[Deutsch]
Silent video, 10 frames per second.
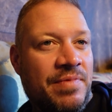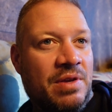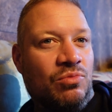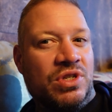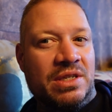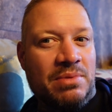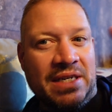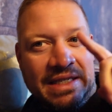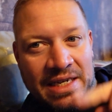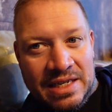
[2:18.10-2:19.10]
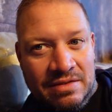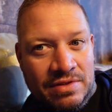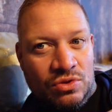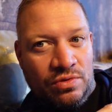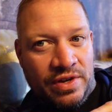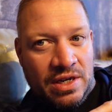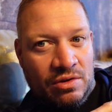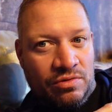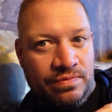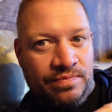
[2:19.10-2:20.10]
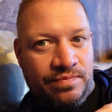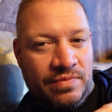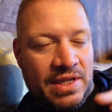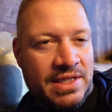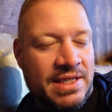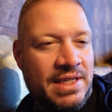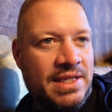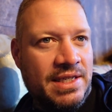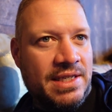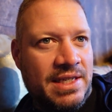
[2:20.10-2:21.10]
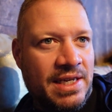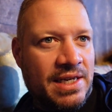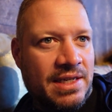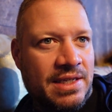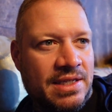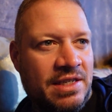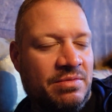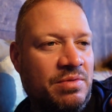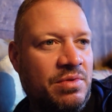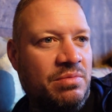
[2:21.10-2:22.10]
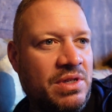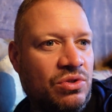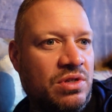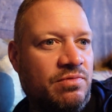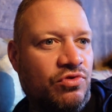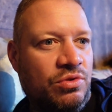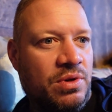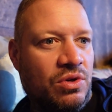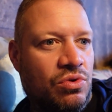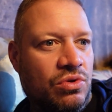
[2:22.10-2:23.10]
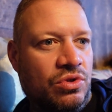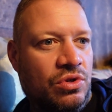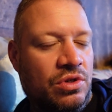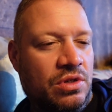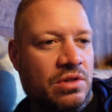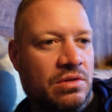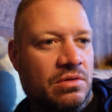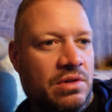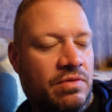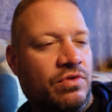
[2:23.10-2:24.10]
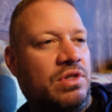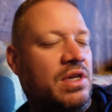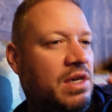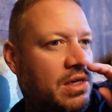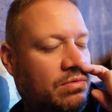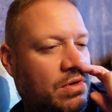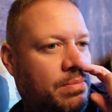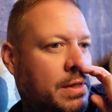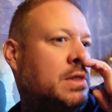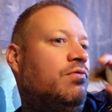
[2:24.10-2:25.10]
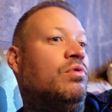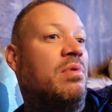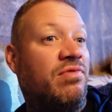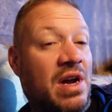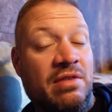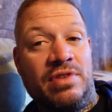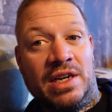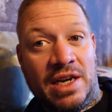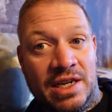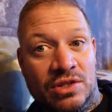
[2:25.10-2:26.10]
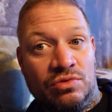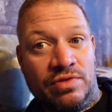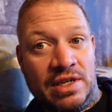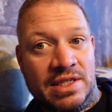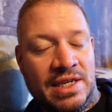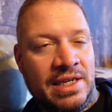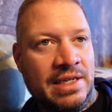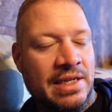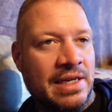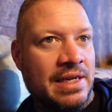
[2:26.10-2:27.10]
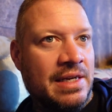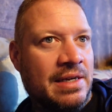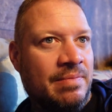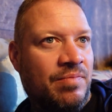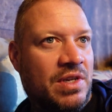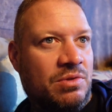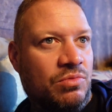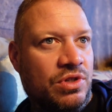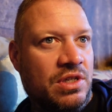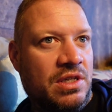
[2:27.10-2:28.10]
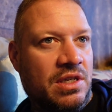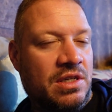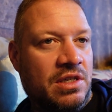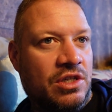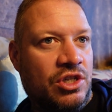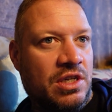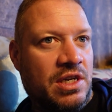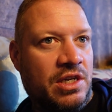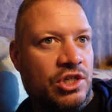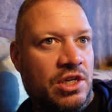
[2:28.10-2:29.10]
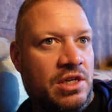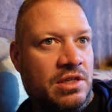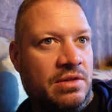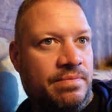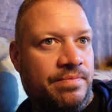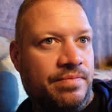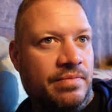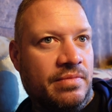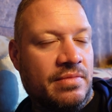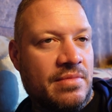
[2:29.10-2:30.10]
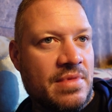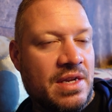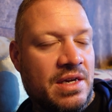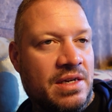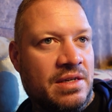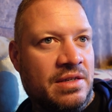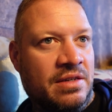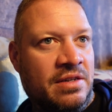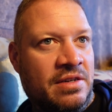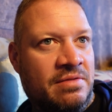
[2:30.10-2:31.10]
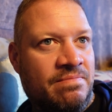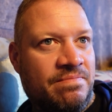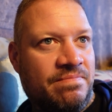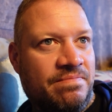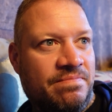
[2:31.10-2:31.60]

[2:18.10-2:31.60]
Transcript: ich muss das Marisa irgendwie so verkaufen, dass sie die Idee hat, dass jemand mit mir zusammen Fußball gucken sollte. Und dann würde ich sagen, ja, das würde ja passen. Ich würde mal fragen, vielleicht hat er ja zufällig Zeit. Das muss ich äh, geschickt einschädeln. Ähm,